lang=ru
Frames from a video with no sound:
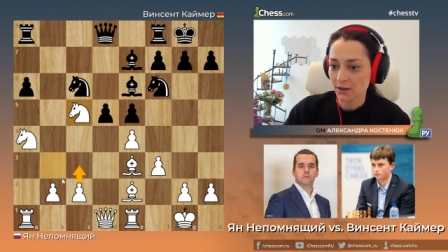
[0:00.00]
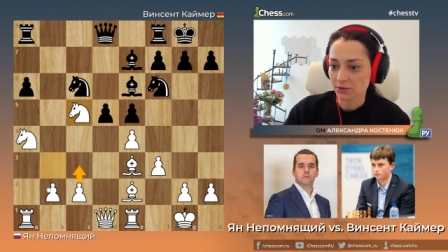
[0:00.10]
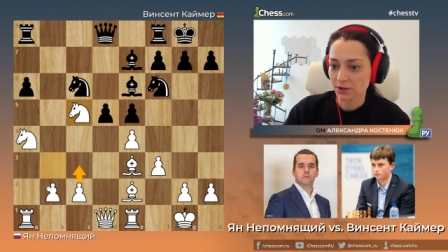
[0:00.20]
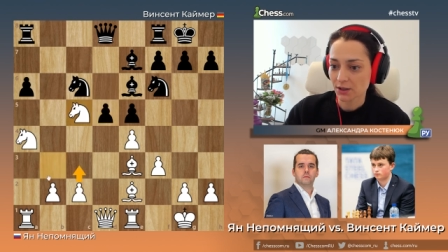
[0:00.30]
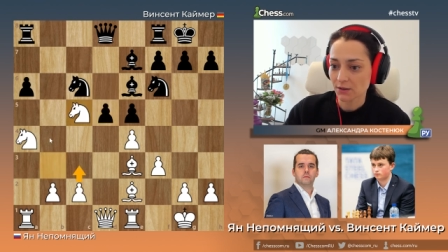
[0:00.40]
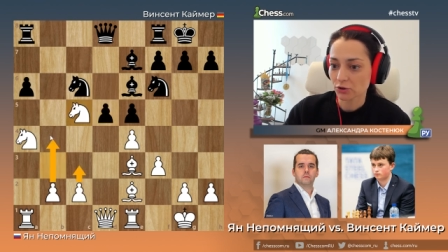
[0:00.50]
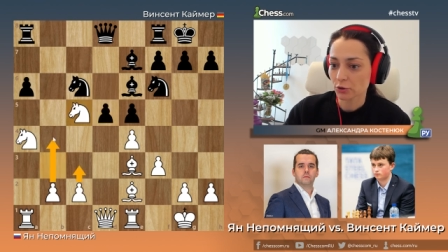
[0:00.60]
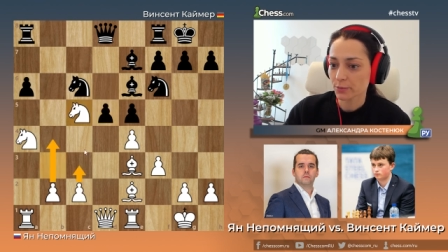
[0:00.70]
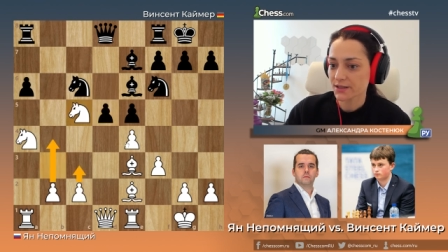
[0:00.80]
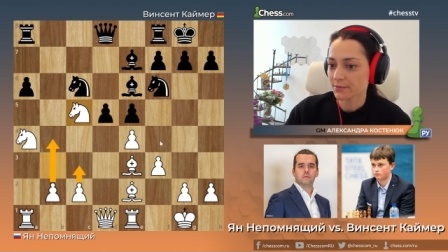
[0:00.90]
вот таким вот
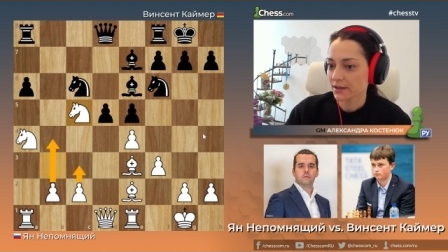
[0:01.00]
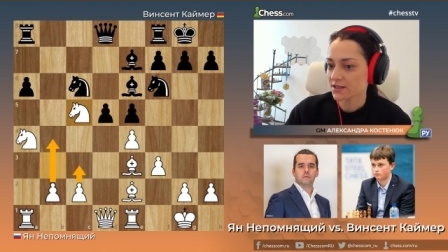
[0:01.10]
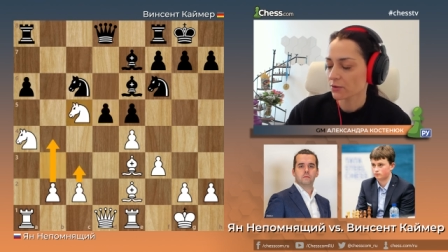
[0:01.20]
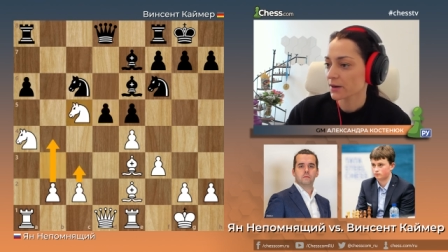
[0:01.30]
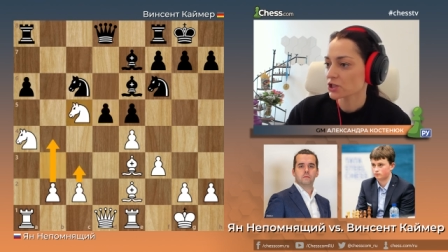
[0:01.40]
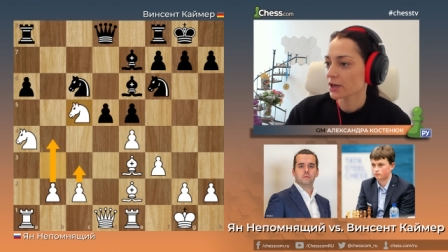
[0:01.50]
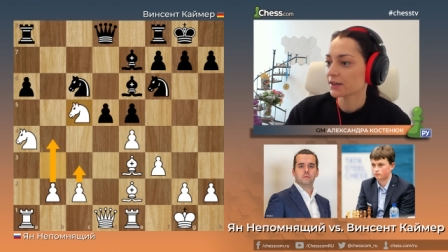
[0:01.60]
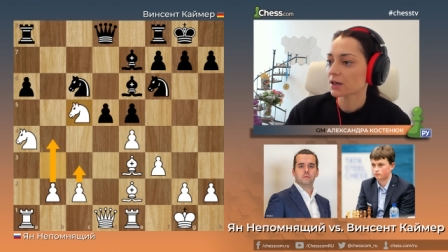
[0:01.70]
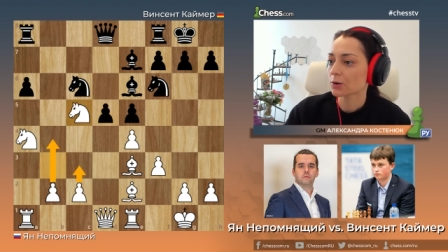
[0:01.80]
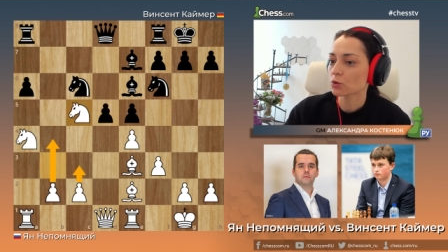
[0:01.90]
образом
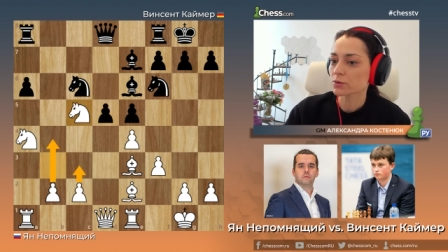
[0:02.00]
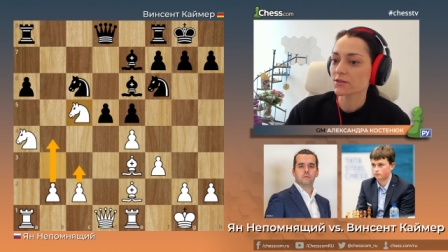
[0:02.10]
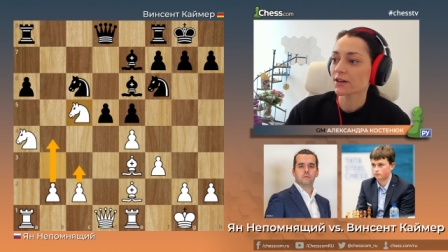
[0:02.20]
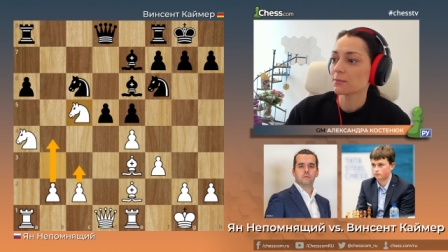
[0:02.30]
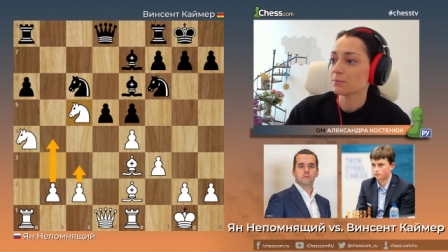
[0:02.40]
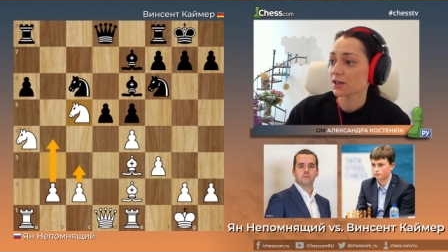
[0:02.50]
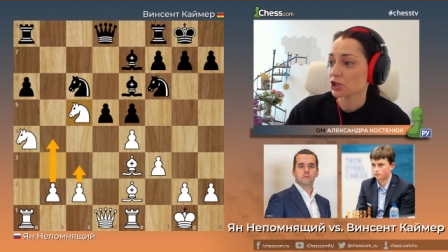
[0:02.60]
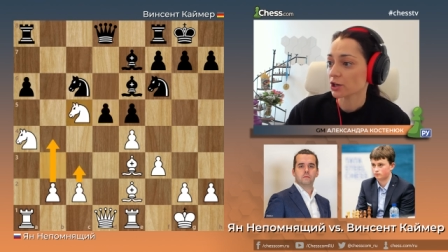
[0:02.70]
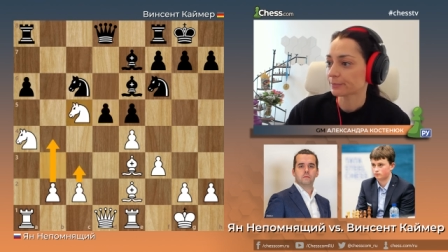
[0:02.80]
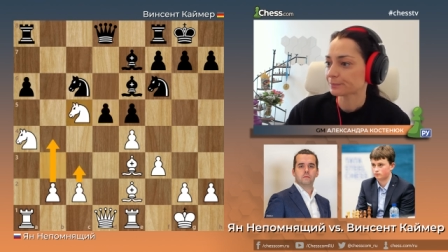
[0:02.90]
освобождая дорогу своим пешкам.